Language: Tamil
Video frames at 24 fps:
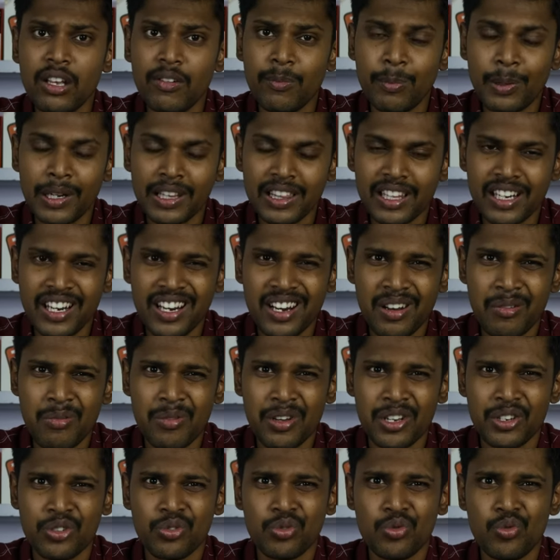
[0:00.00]
இந்த படத்தில்
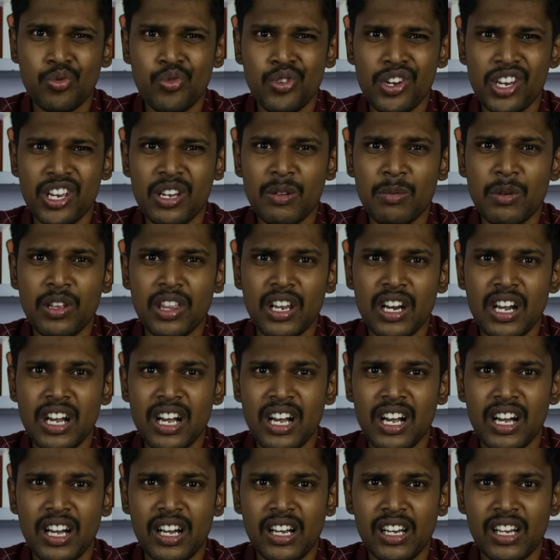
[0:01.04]
நமக்கு சூரியக்கு
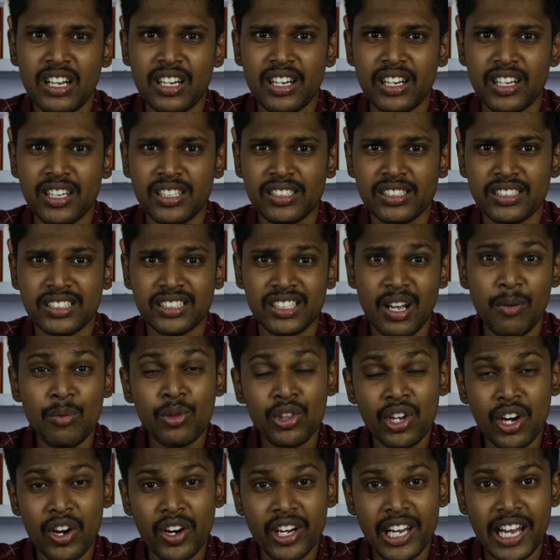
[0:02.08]
பதிலாக
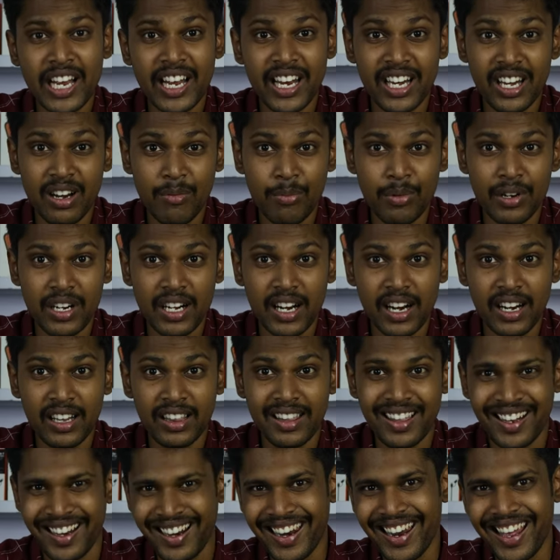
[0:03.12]
சமுத்திரக்கணி அங்கே என்ன
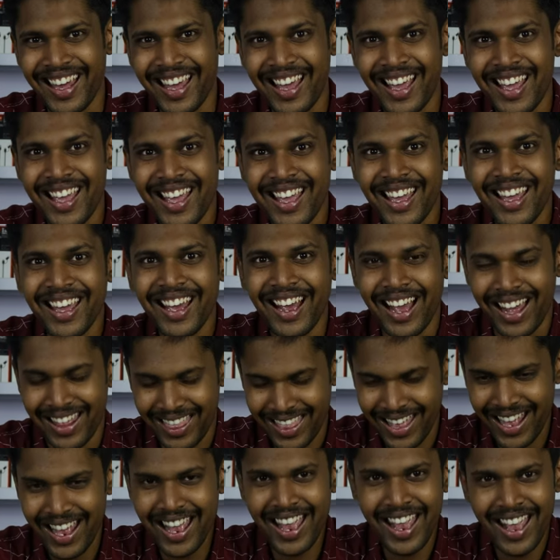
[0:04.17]
பண்ணுறாருன்னு தெரில
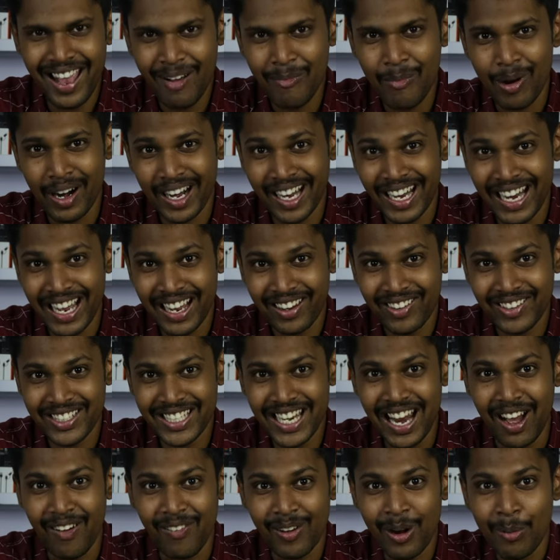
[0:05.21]
அதே பாடி
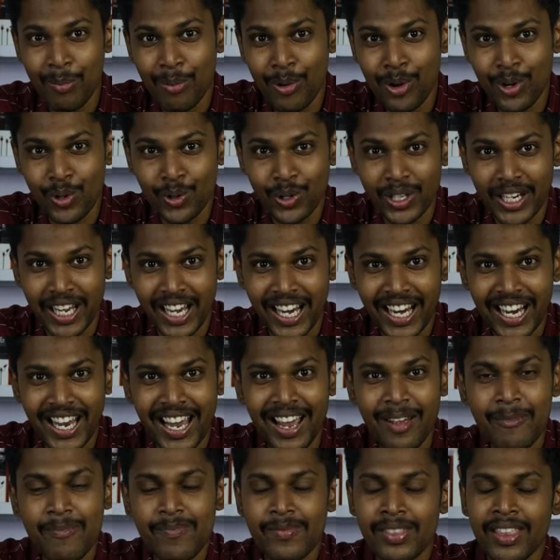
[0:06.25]
லாங்குவேஜில் அவரை போட்டு
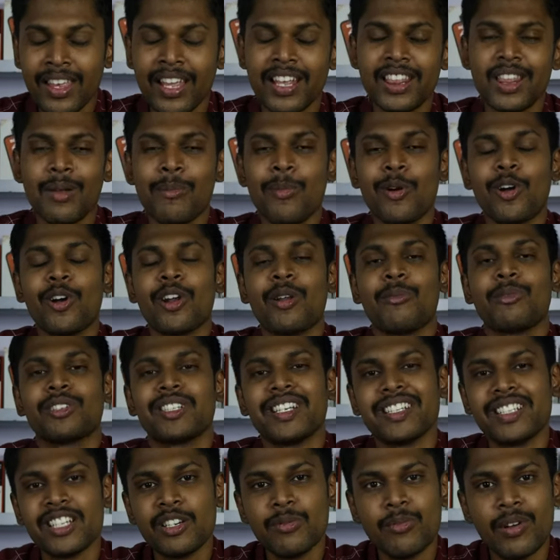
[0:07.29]
விட்டாங்க இந்த பக்கம்
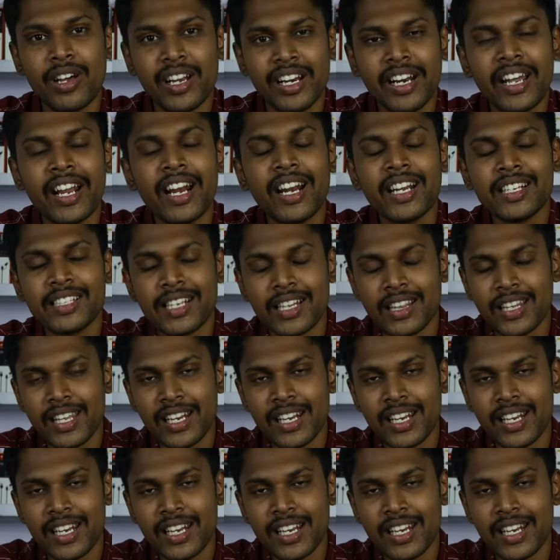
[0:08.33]
நம்ம சசிகுமார் இருக்காரு